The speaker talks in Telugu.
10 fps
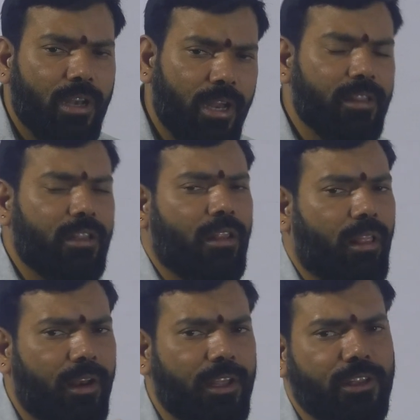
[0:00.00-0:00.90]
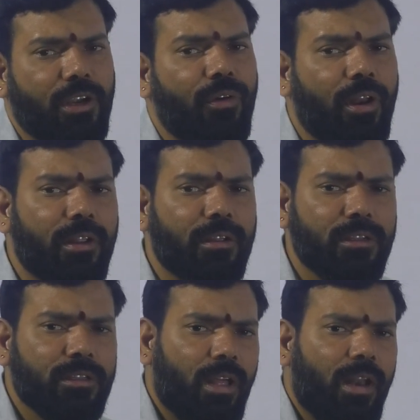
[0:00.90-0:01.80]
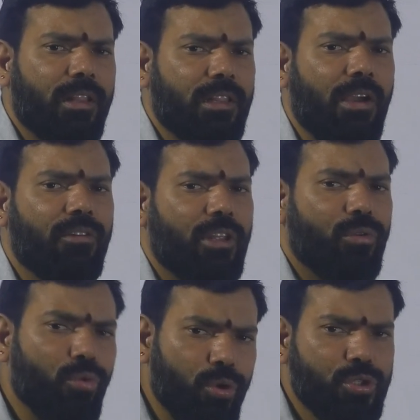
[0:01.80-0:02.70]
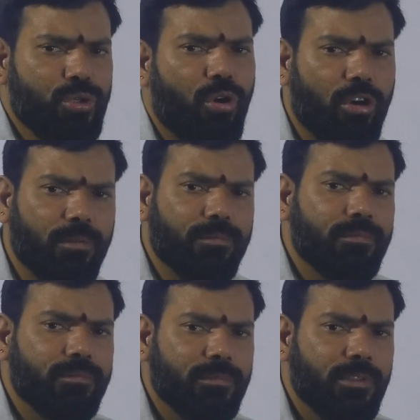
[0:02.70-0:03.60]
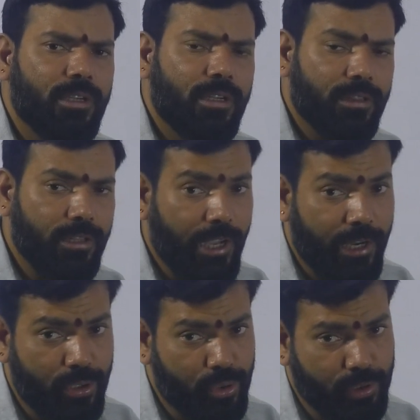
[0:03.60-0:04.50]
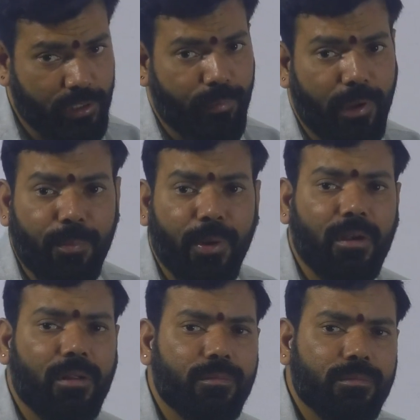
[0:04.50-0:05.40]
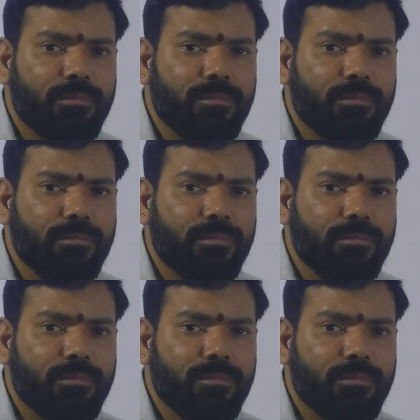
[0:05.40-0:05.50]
లేదా తనే దేవుడని తనే దేవతని ఊహించుకోవటం దేనిని చూసిన భయపడటం